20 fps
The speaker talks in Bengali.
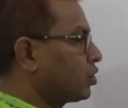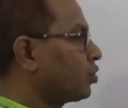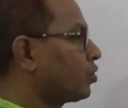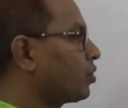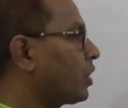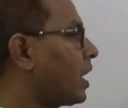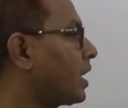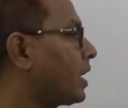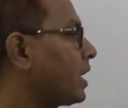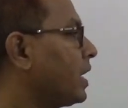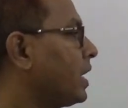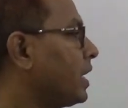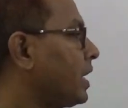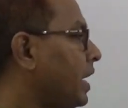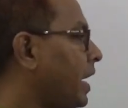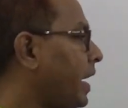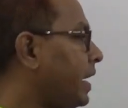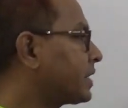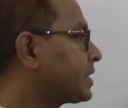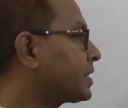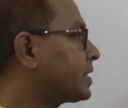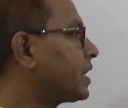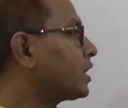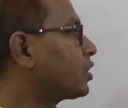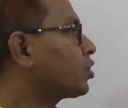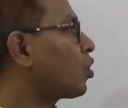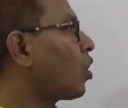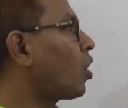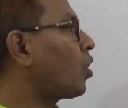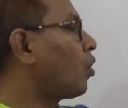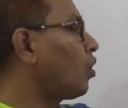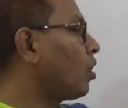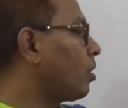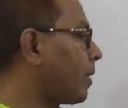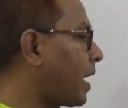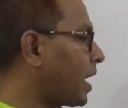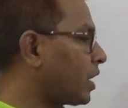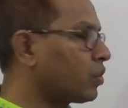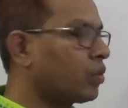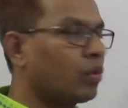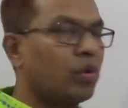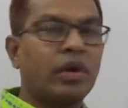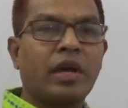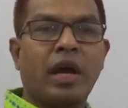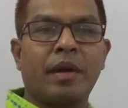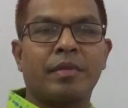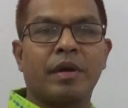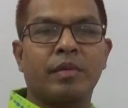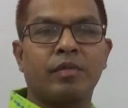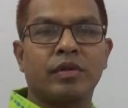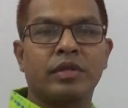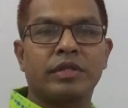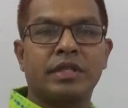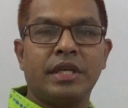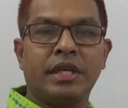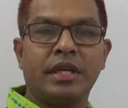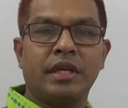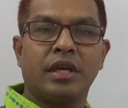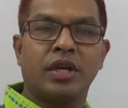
সুতরাং এক্স এর সকল মানগুলোকে আমরা বলছি